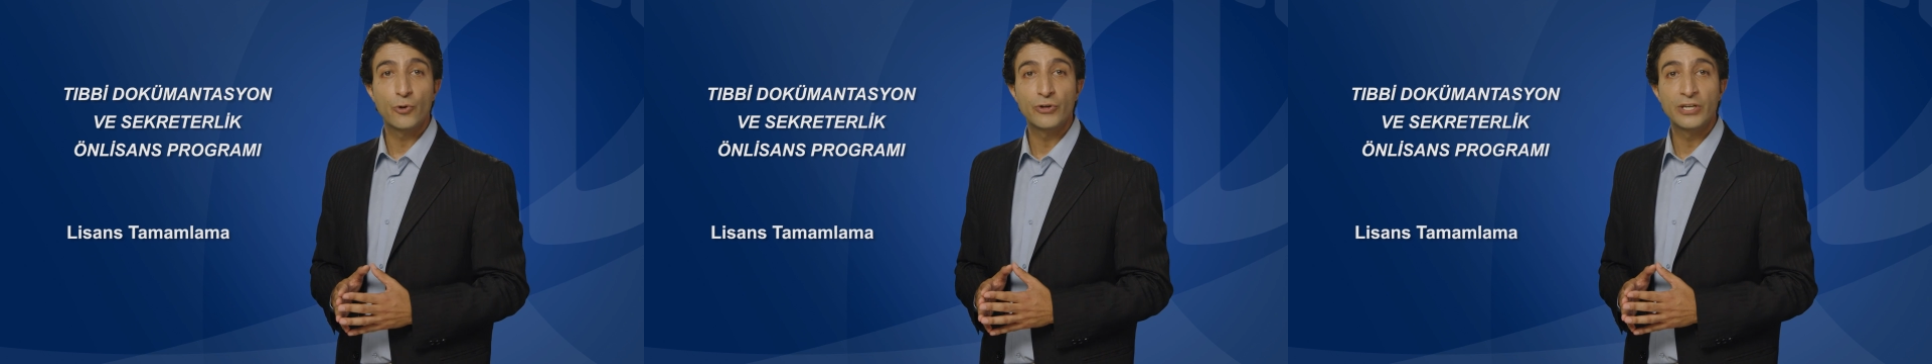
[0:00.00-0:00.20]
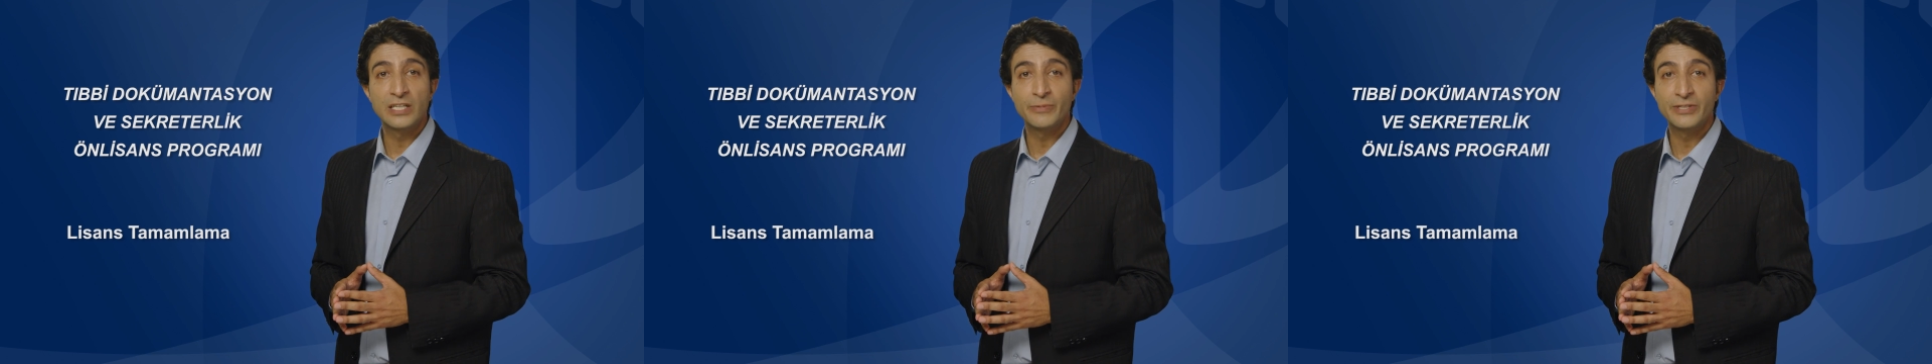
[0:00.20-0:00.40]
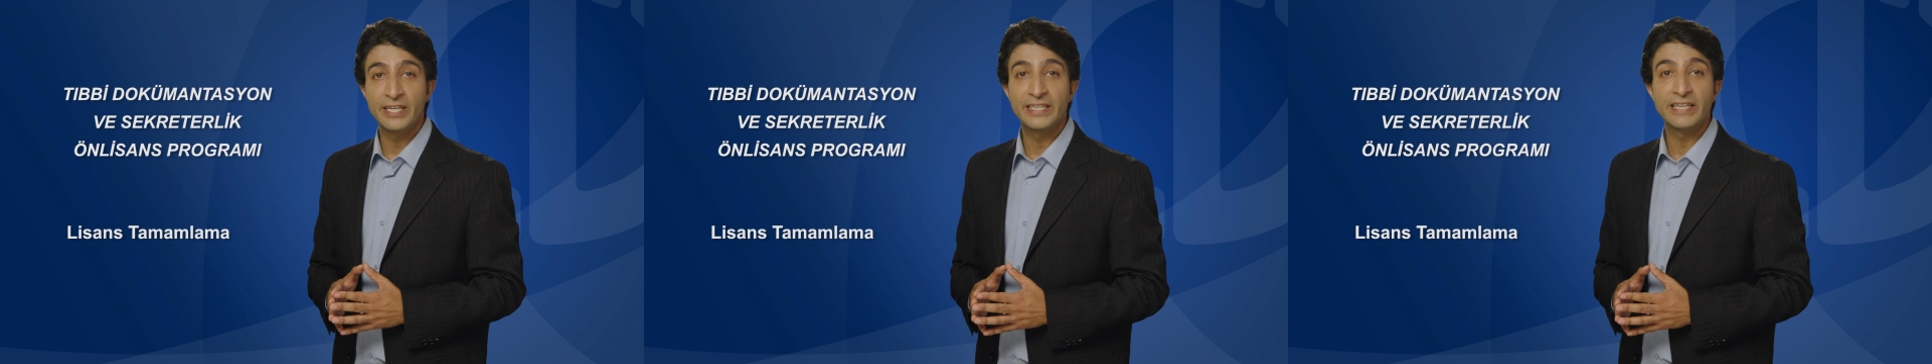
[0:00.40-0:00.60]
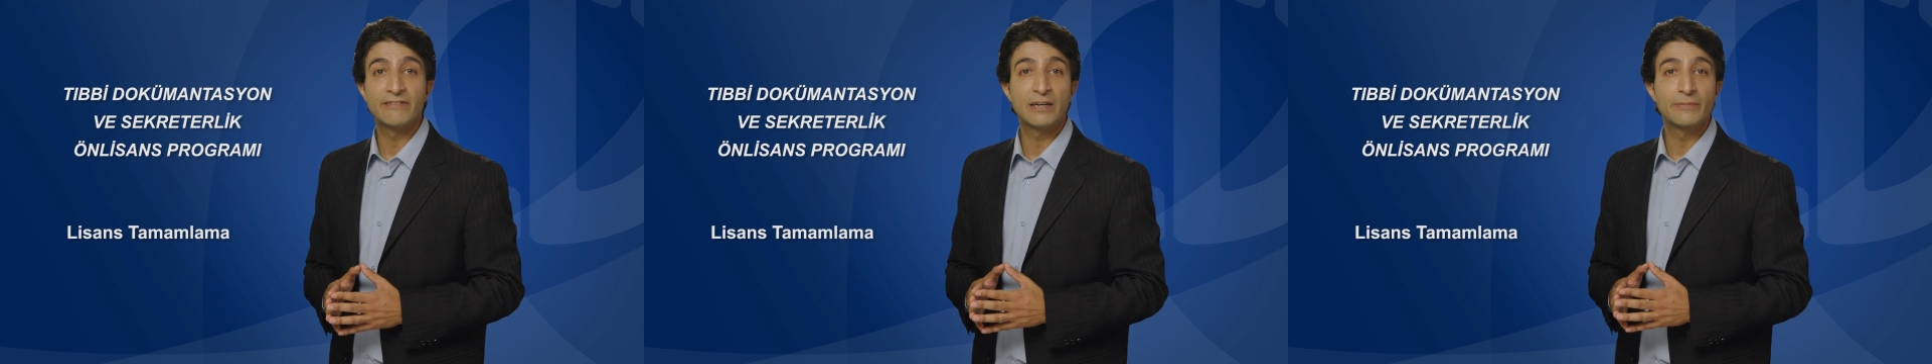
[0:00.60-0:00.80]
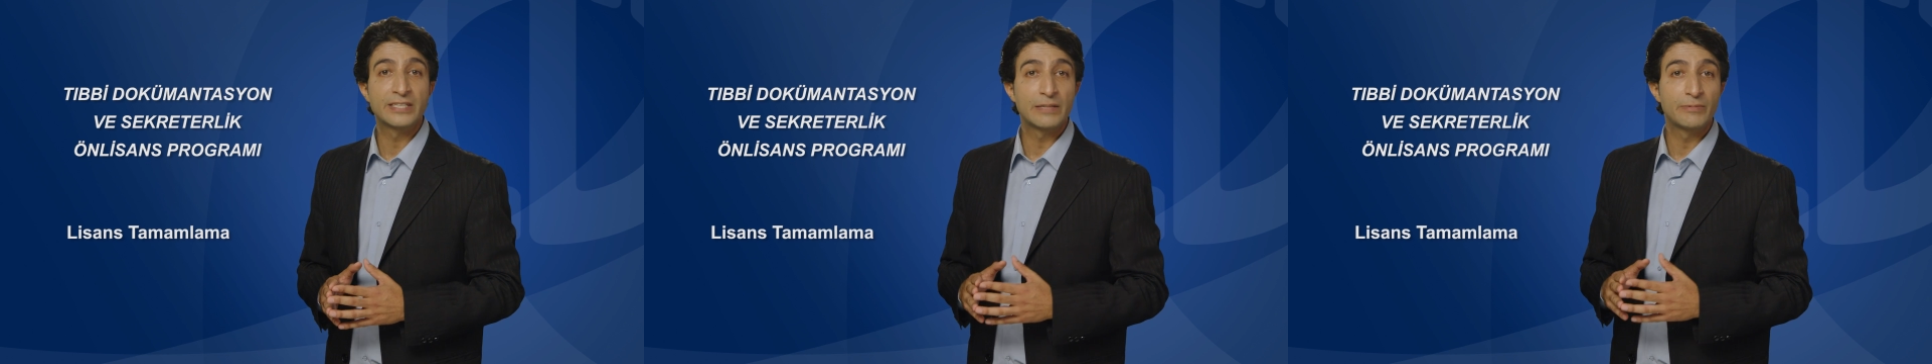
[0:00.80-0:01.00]
öğrenimine
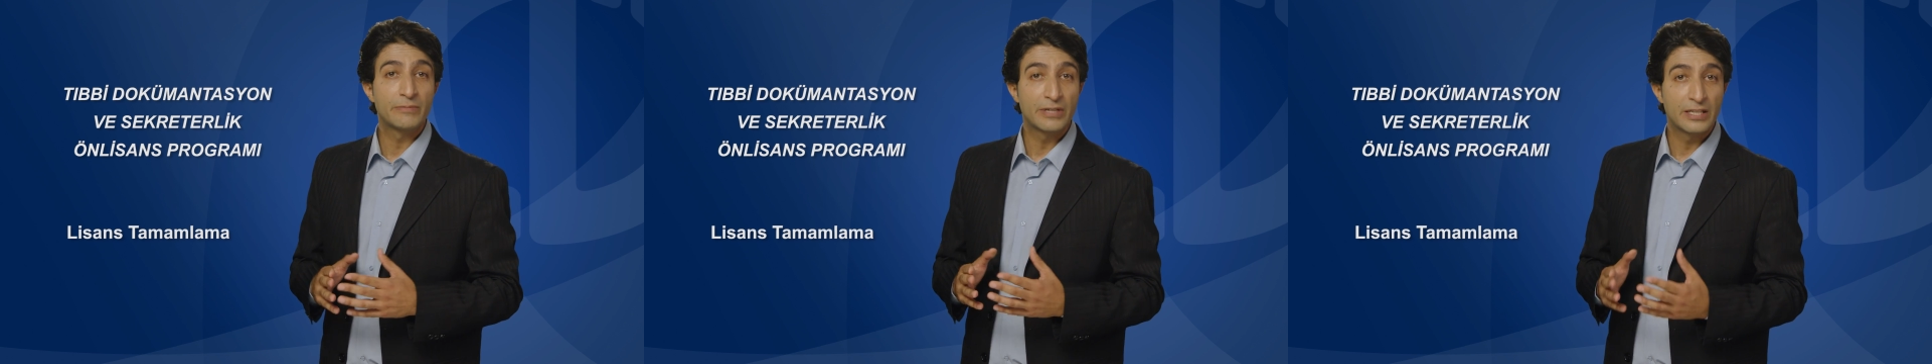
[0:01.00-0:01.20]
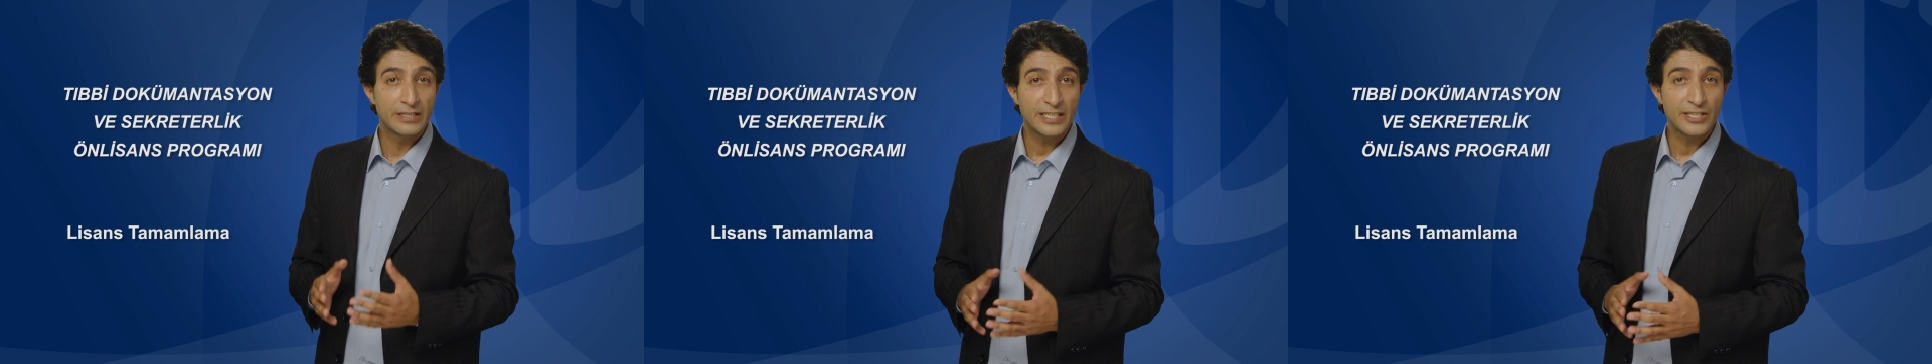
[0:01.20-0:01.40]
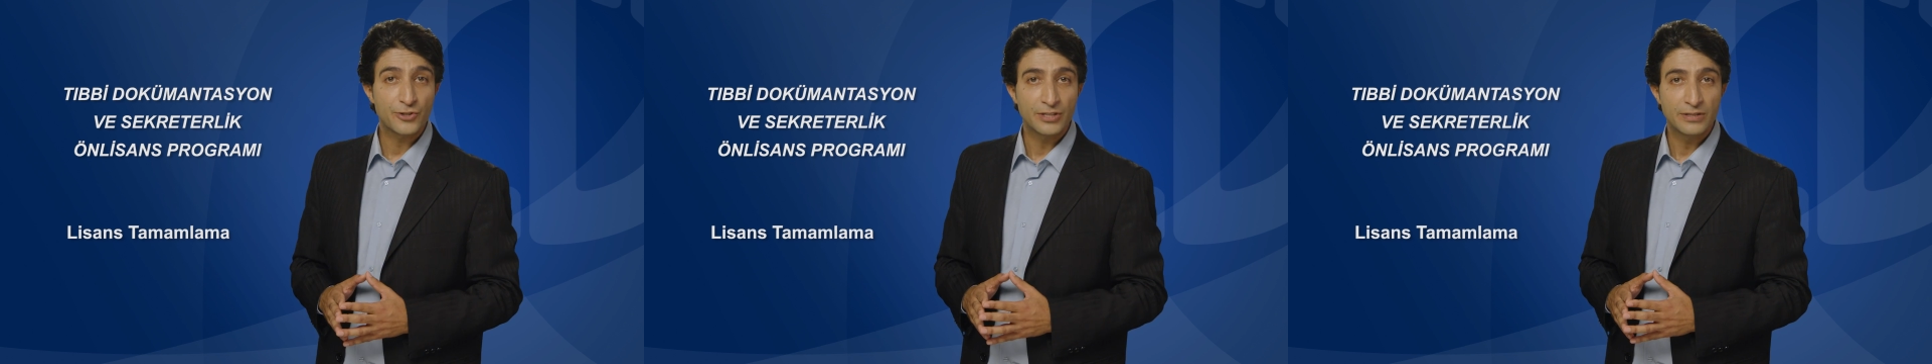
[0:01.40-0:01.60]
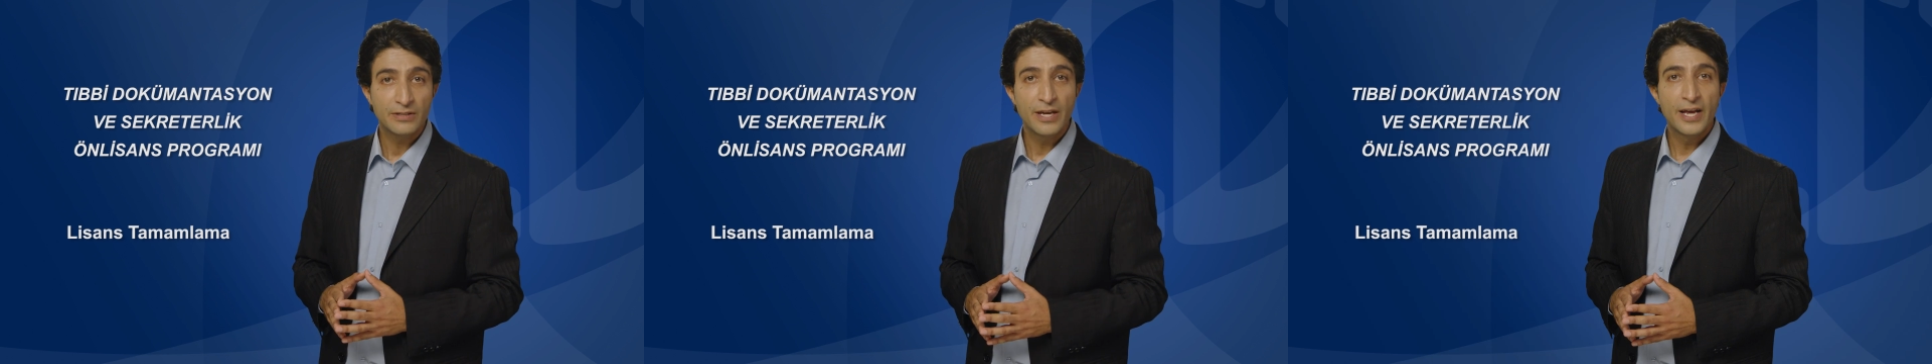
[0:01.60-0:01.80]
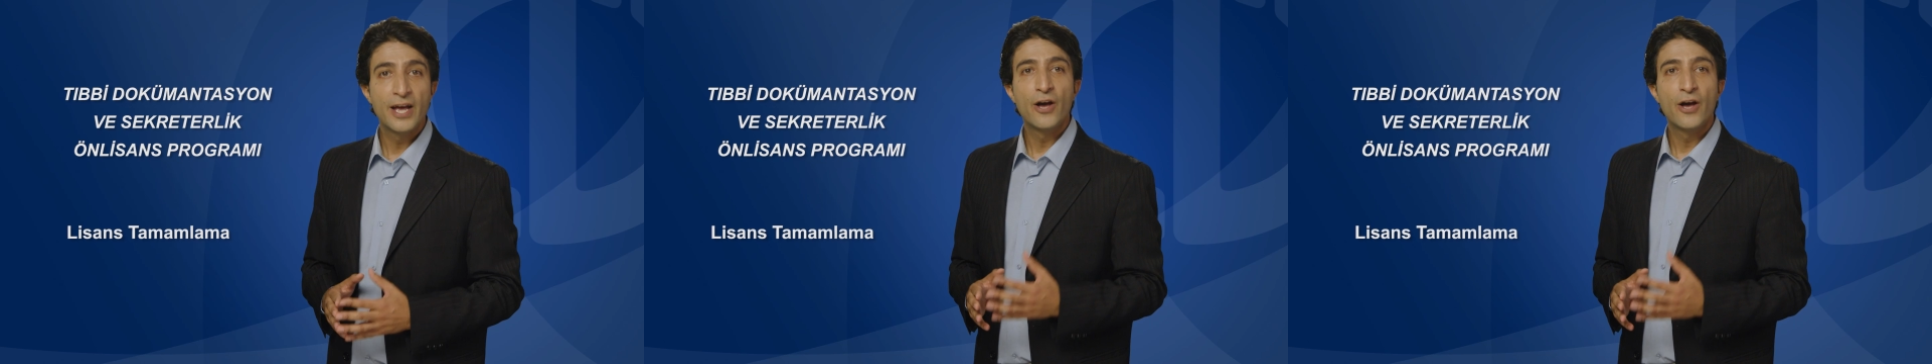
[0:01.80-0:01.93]
devam edebilmeleri için